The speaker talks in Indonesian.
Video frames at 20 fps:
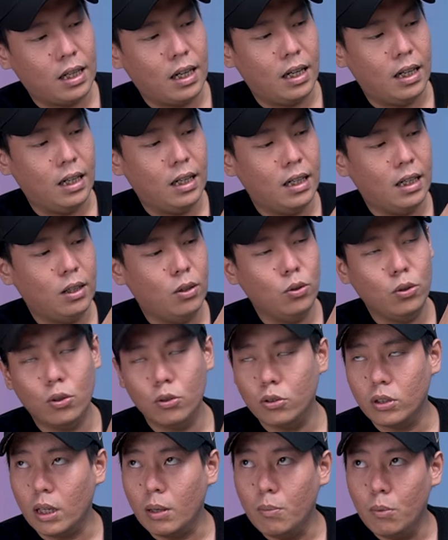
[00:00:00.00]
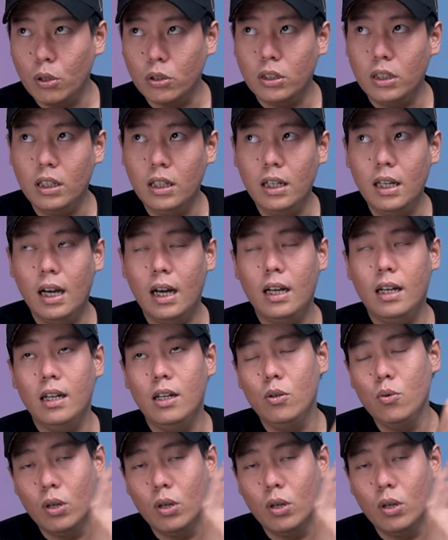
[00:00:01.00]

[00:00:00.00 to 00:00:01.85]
Nah uh, untuk sandbox ini dia ada